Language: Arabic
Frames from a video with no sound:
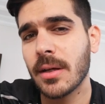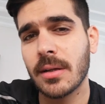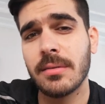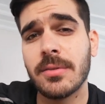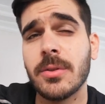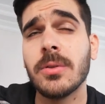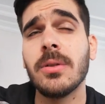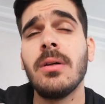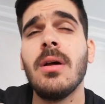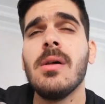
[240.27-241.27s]
لايك
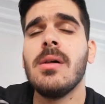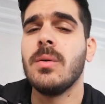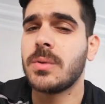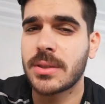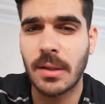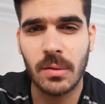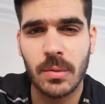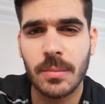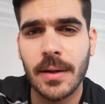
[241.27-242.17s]
للفيديو وتشتركون